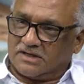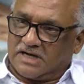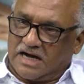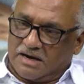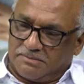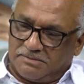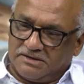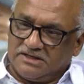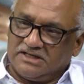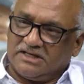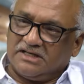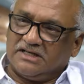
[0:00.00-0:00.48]

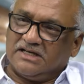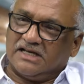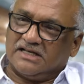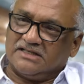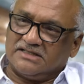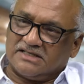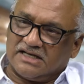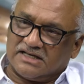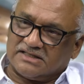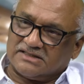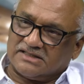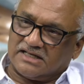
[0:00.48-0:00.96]
కాబట్టి ఏం
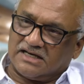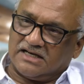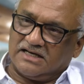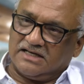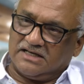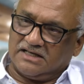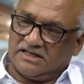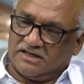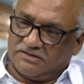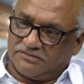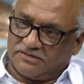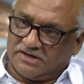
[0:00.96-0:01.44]

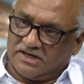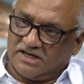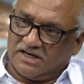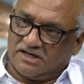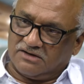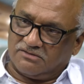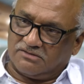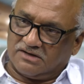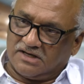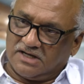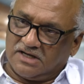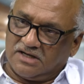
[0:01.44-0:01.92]
చేస్తారంటే
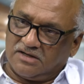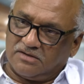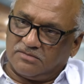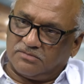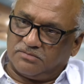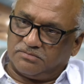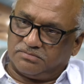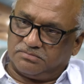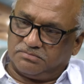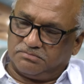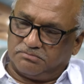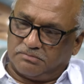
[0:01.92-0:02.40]
ఎవరైనా కూడా
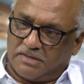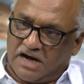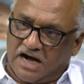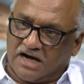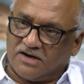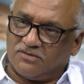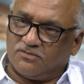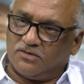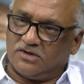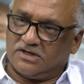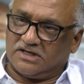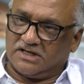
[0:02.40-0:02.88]

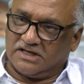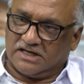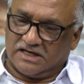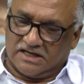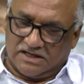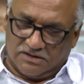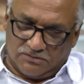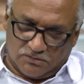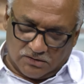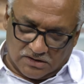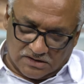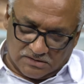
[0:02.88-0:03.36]
మాక్ ఓటింగ్
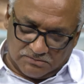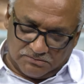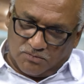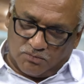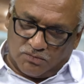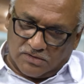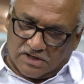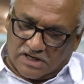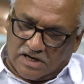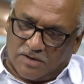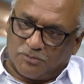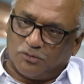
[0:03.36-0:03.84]
అంటే ఒక
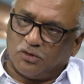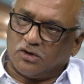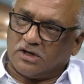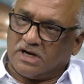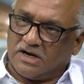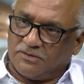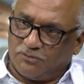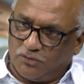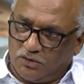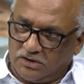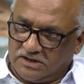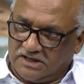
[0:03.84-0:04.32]

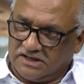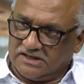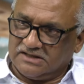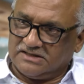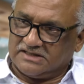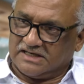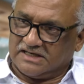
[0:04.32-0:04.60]
నమూనా ఓటింగ్